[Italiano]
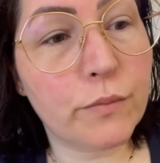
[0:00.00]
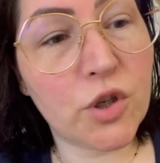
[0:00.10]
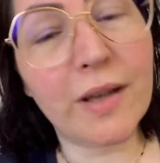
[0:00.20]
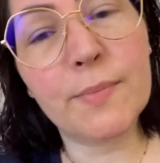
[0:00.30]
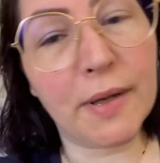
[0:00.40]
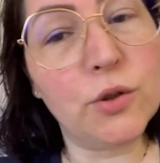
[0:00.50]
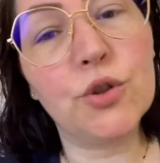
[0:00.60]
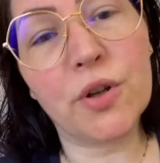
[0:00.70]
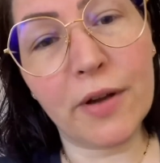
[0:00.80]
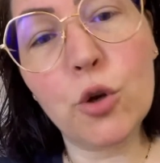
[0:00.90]
cioè sperando di
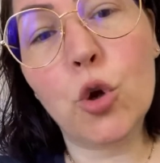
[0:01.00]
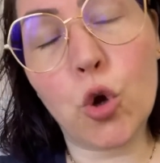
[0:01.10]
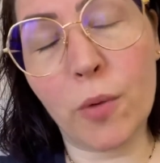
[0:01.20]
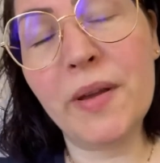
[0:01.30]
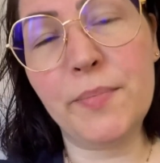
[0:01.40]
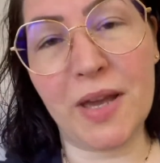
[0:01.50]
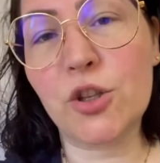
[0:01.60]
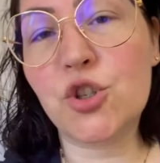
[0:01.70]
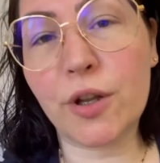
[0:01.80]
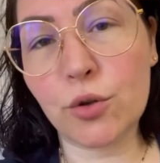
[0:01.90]
trovarlo come
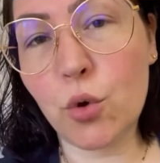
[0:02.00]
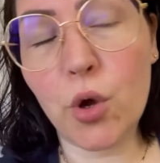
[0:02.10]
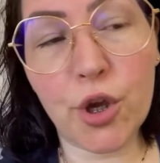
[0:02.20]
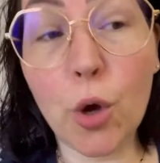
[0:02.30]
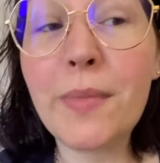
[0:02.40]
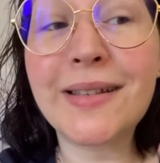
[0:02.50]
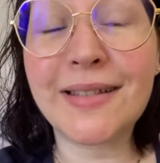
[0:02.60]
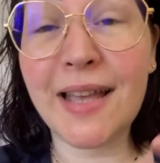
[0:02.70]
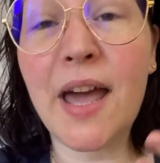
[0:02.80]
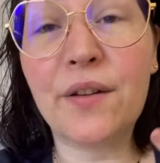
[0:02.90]
piace a noi, come
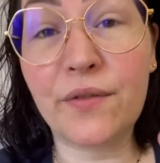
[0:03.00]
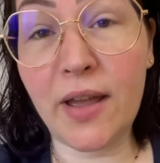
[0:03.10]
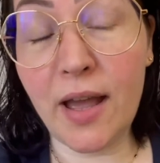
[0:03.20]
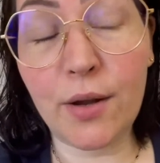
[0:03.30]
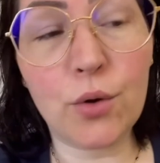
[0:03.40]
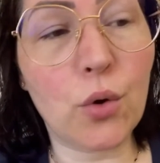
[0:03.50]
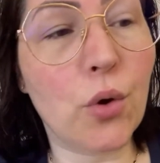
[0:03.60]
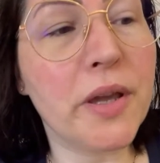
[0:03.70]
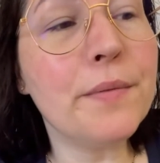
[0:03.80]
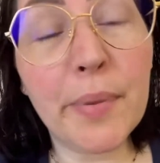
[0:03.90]
serve a noi,